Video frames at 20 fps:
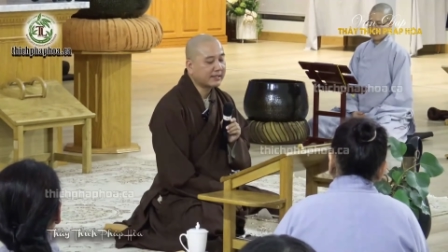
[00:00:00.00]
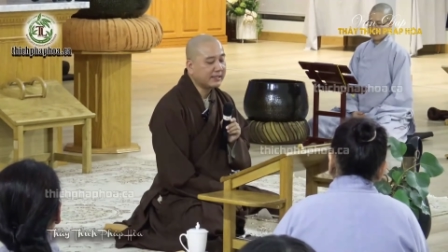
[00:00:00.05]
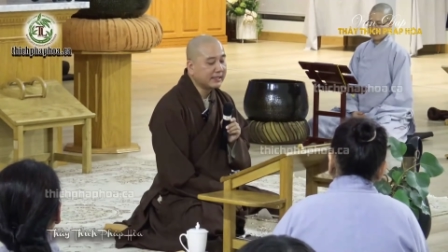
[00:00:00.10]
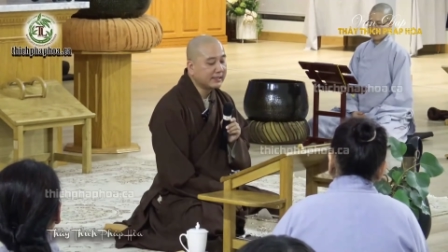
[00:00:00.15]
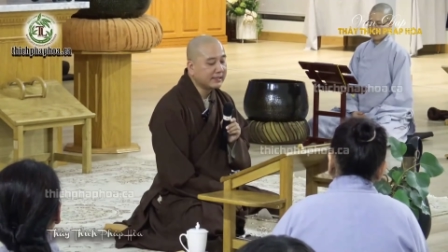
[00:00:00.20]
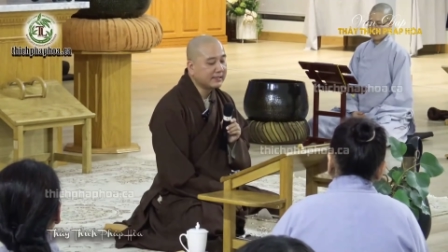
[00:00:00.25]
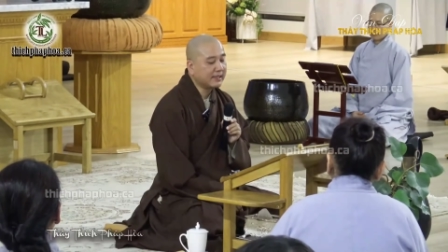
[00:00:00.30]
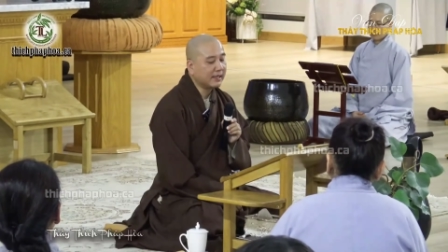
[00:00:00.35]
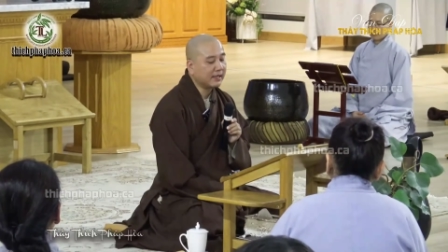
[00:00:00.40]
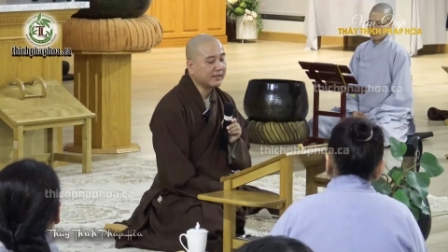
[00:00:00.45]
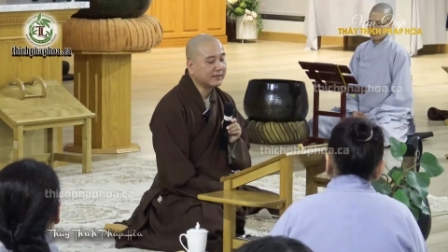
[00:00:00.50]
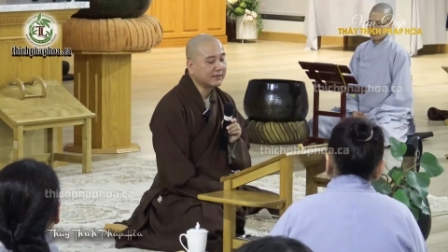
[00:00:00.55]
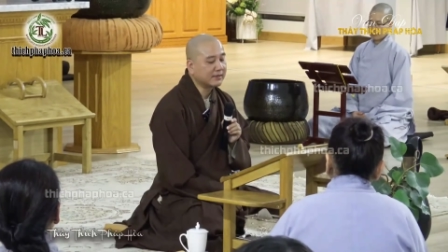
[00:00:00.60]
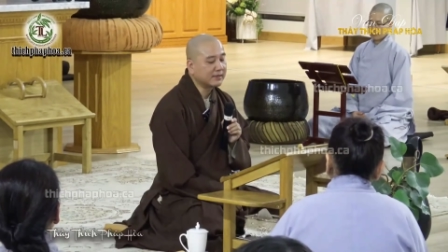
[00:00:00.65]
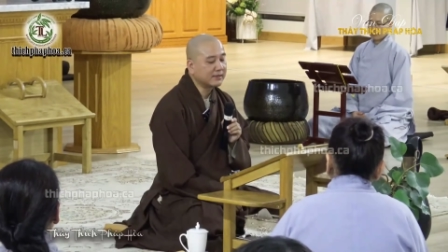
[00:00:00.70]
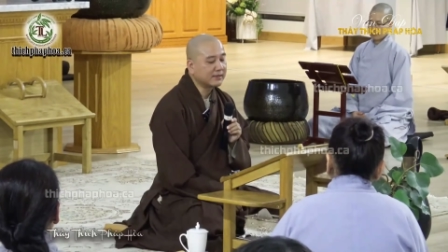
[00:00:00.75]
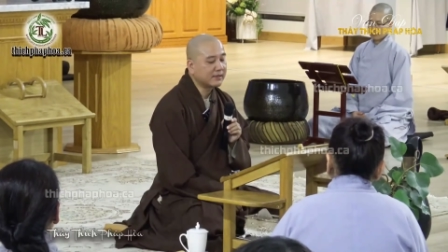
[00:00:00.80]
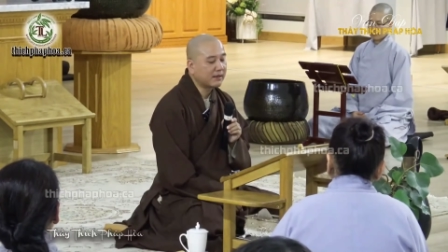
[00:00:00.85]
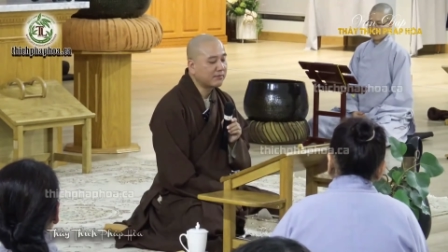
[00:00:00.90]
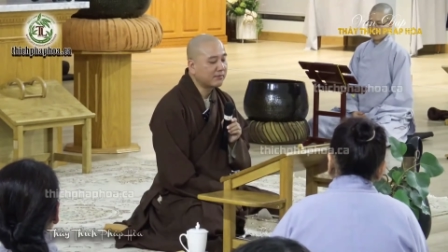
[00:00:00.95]
kiên nhẫn
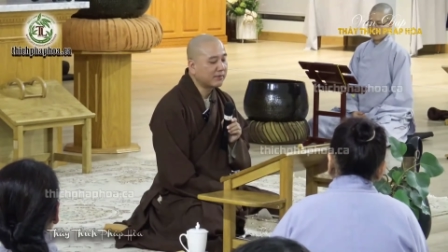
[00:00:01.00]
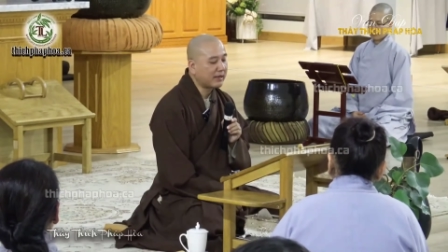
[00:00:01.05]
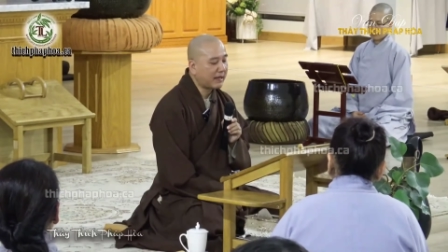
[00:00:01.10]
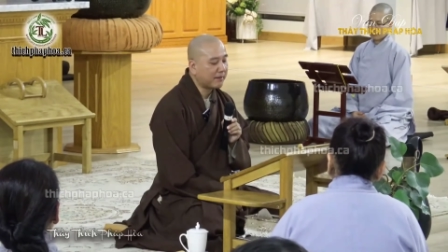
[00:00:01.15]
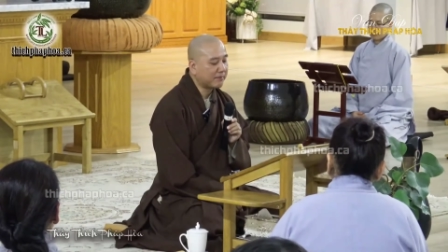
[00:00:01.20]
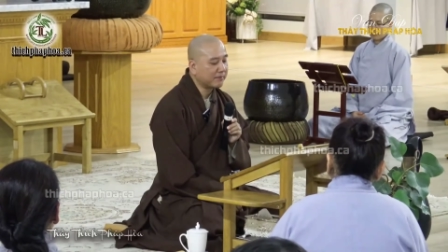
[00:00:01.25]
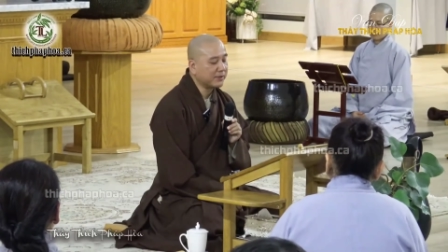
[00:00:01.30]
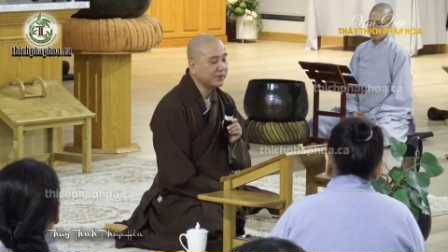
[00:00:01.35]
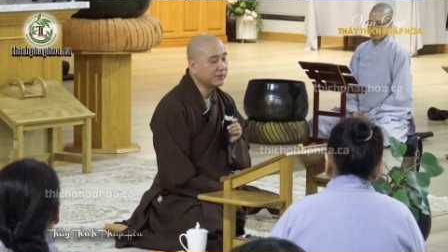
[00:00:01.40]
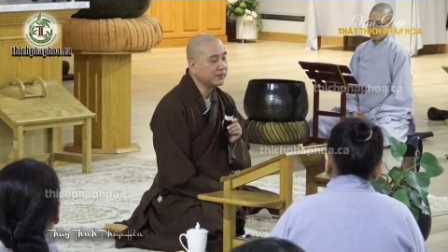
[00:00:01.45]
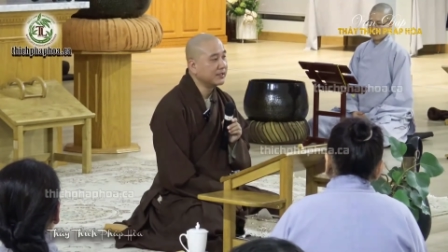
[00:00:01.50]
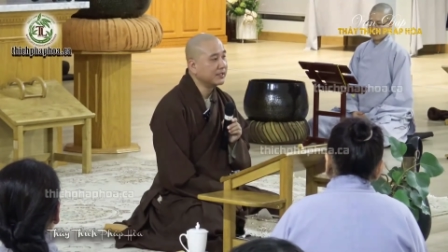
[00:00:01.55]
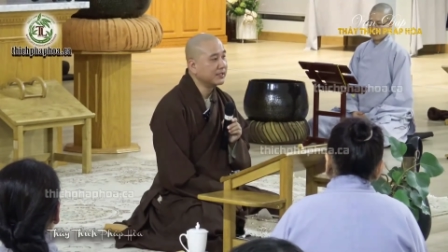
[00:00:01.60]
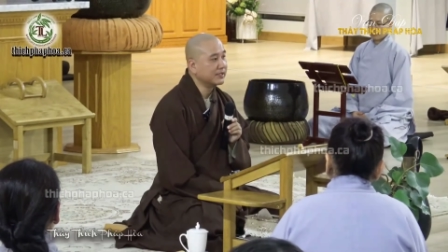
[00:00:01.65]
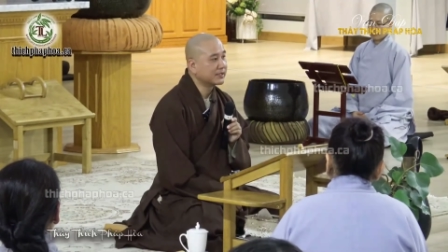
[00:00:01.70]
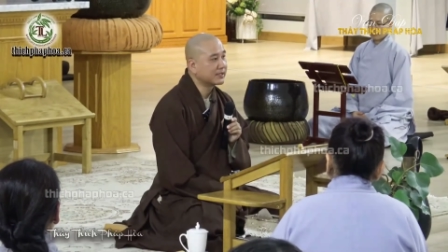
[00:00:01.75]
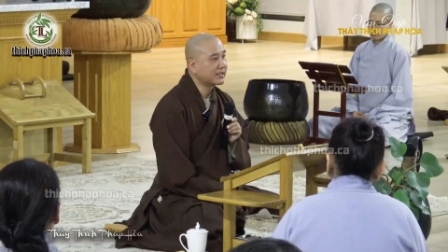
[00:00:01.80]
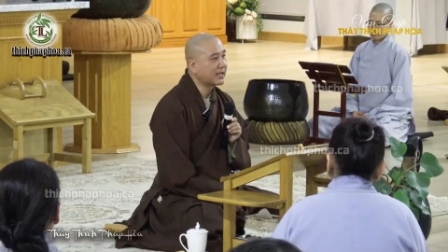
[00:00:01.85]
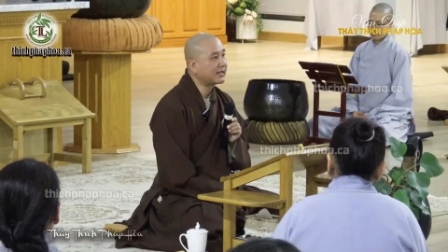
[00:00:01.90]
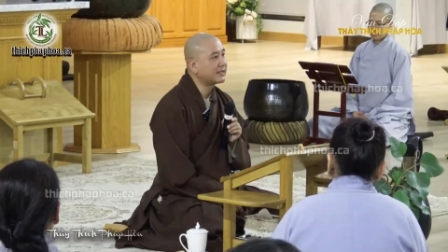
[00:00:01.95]
chứ không làm điều
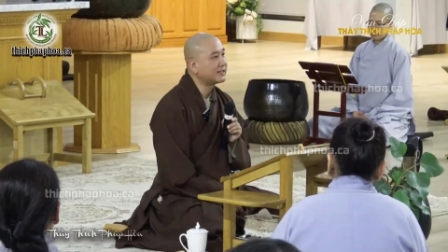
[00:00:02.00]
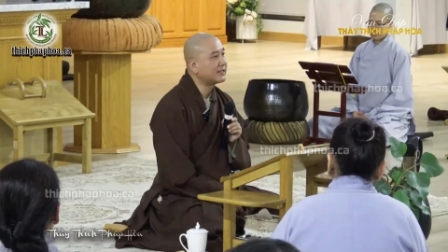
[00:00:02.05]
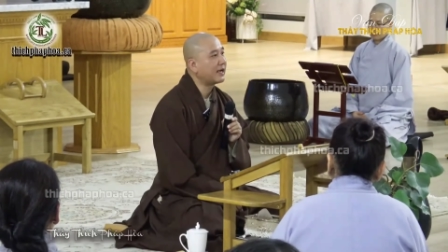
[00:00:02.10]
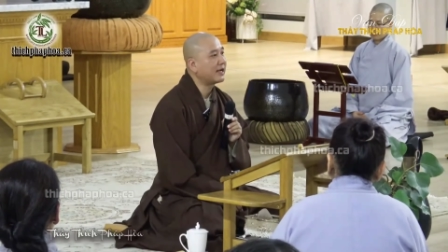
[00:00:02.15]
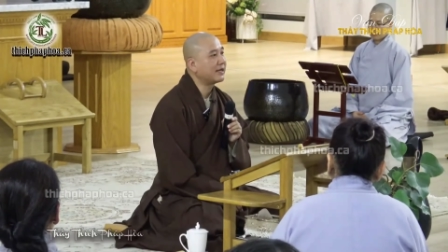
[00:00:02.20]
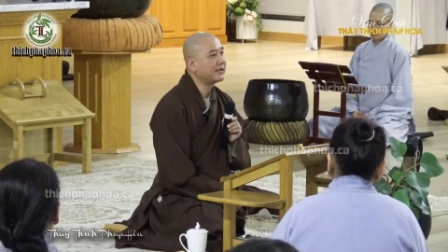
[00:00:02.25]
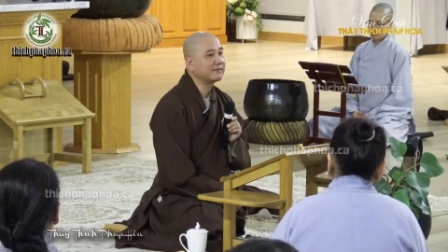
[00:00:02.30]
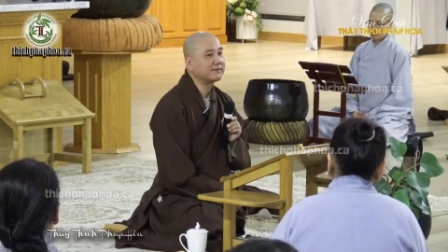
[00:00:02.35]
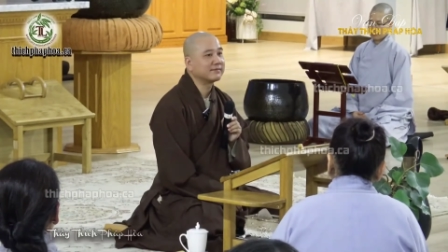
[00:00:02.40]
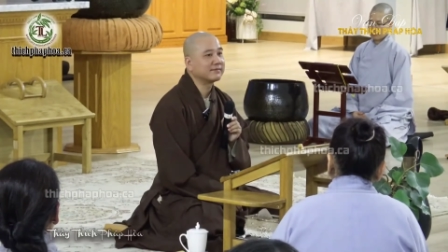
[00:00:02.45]
gì sai trái.